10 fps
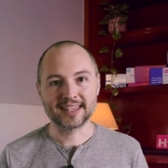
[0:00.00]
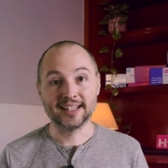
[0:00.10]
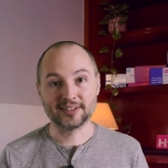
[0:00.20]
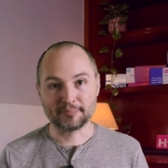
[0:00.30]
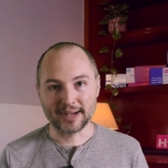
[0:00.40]

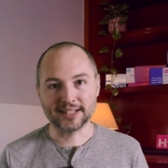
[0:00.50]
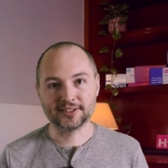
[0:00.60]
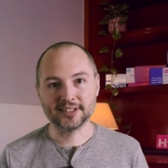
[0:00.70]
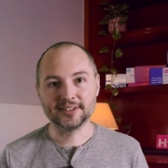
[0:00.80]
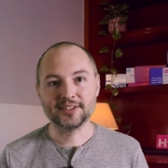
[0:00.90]
Essa
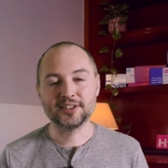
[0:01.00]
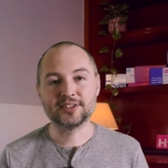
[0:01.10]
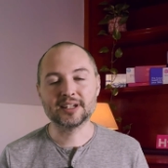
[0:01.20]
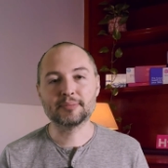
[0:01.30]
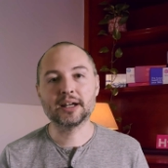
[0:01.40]
pasta se
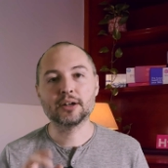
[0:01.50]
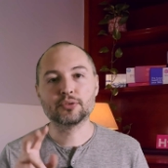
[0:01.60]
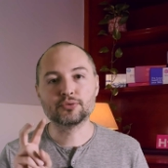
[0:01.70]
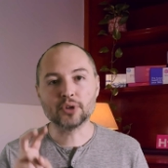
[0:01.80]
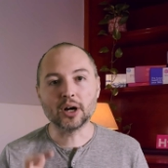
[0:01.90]
chama
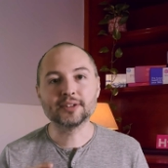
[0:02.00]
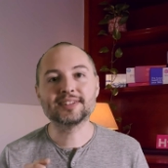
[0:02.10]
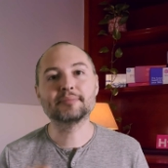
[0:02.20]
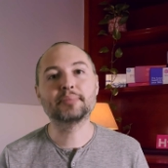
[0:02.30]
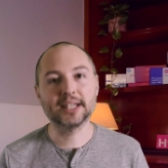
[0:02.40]
Raw
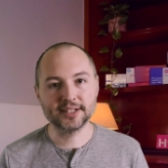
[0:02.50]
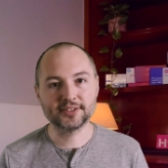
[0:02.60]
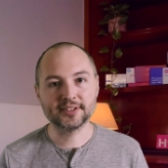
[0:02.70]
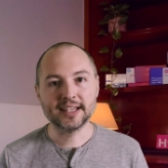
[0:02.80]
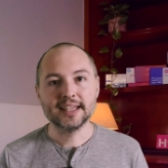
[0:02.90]

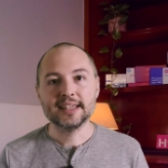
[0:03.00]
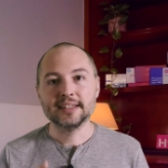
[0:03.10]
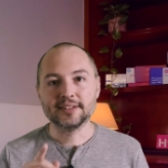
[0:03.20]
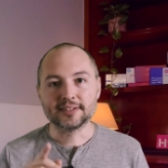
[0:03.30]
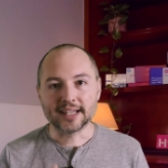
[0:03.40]
Templates
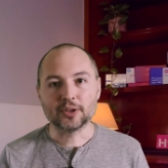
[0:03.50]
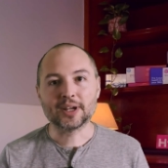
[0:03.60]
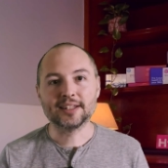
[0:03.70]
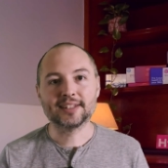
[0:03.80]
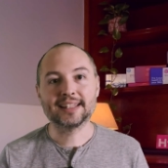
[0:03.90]
e está
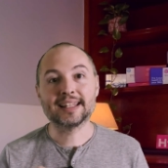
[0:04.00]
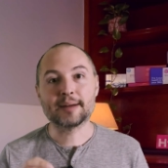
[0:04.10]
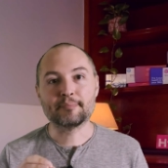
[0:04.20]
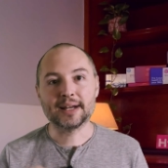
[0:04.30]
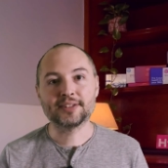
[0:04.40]
localizada
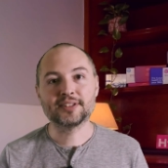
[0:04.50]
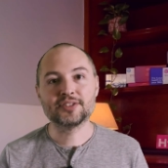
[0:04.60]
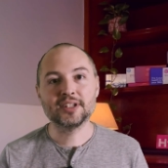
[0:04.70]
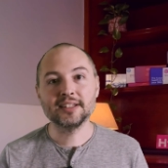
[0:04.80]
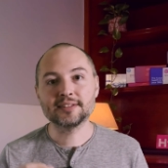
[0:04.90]
na pasta
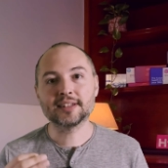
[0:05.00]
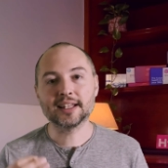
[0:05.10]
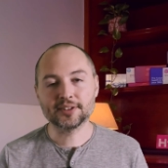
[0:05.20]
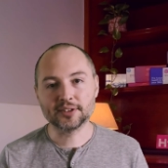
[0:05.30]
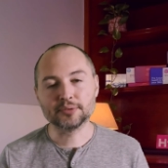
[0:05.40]
de
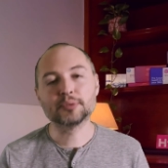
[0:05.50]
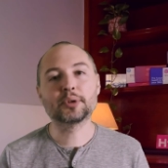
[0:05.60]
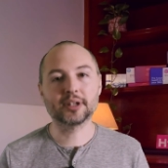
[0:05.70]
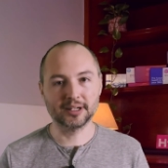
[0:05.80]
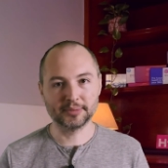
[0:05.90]
instalação do
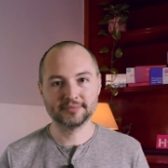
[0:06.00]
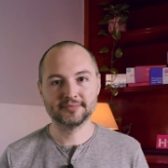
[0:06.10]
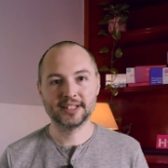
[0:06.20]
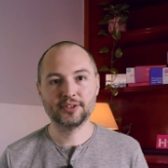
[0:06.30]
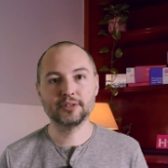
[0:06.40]
programa.
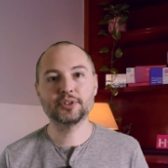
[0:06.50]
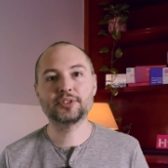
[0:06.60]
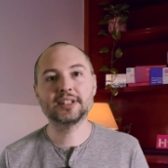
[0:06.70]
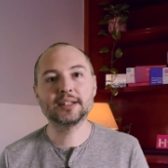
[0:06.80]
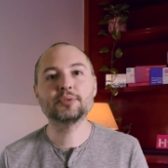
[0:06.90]
Se
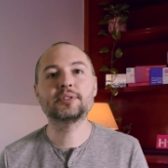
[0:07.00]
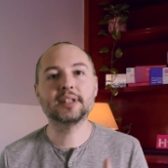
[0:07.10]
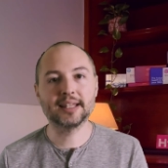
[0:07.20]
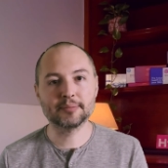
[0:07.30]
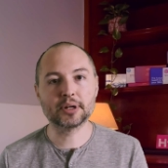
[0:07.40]
você não
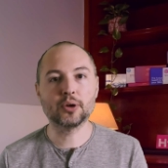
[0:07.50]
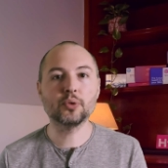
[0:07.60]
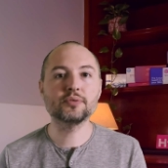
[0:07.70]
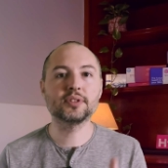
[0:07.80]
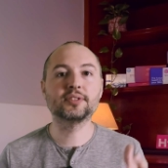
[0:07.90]
se lembra
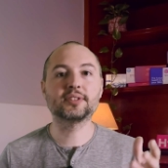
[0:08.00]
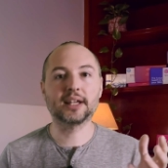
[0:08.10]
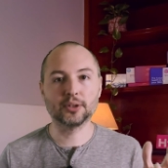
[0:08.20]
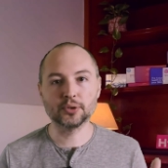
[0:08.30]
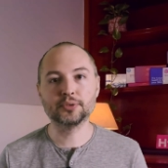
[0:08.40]
onde
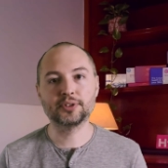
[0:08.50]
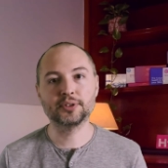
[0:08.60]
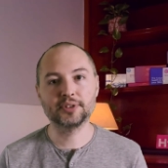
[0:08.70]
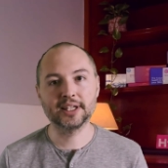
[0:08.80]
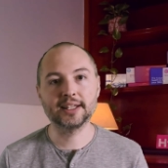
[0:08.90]
instalou o
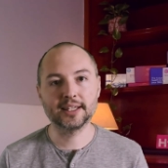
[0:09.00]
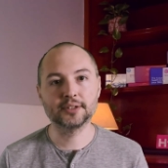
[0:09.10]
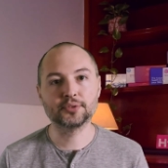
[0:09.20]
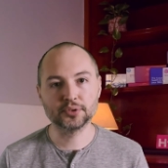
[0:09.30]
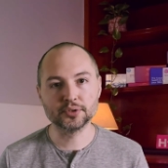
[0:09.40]
seu DNA
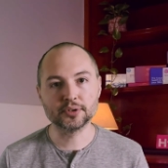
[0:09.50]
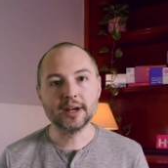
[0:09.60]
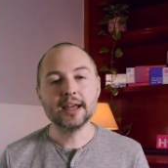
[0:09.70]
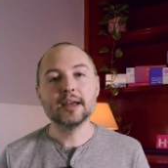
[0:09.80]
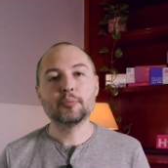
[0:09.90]
Kit
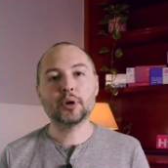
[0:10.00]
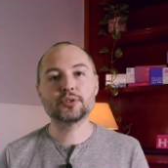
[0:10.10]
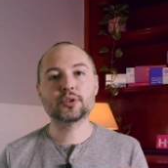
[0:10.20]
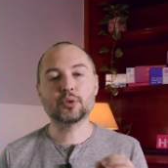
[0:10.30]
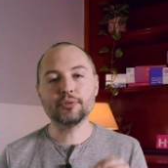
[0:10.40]
Studio,
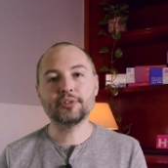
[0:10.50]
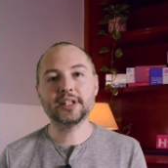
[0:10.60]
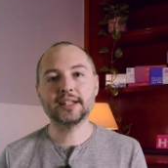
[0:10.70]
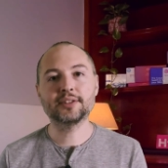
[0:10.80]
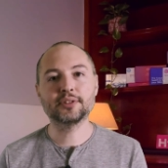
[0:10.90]
pode
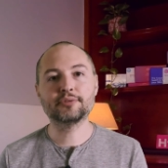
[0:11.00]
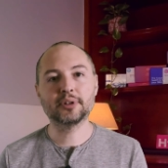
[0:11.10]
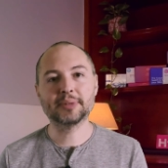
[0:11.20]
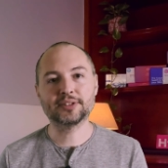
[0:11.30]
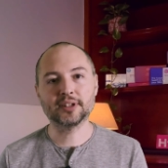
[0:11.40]
conferir essa
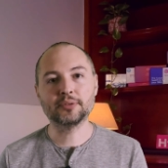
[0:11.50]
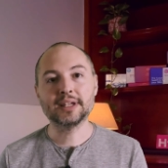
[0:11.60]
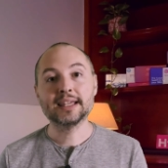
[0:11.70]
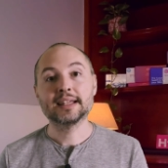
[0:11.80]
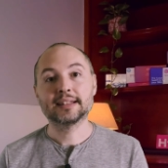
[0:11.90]

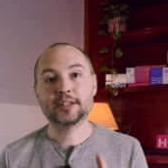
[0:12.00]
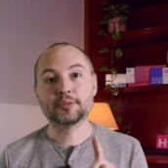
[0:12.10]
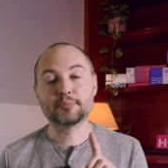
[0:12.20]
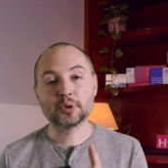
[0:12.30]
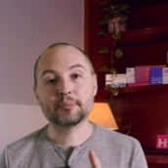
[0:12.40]
informação
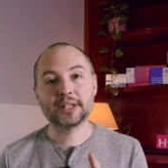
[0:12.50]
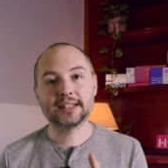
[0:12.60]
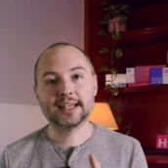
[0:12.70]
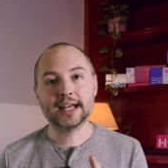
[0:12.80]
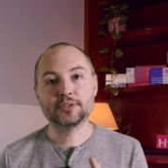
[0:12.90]
nas
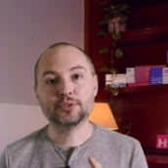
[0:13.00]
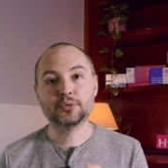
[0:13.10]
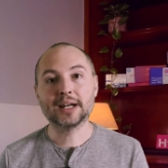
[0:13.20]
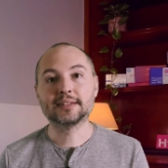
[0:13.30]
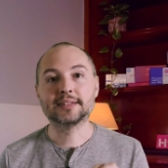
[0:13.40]
propriedades
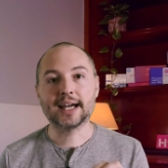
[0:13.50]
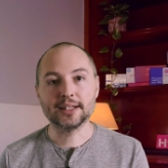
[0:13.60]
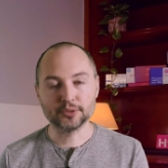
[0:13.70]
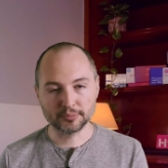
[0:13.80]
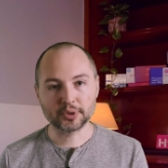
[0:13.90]
do
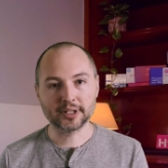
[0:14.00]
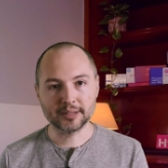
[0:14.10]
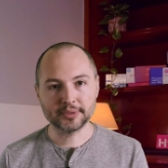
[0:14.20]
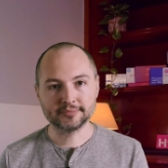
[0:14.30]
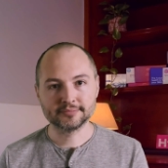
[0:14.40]
atalho do
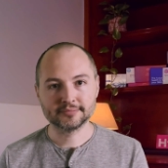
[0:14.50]
programa,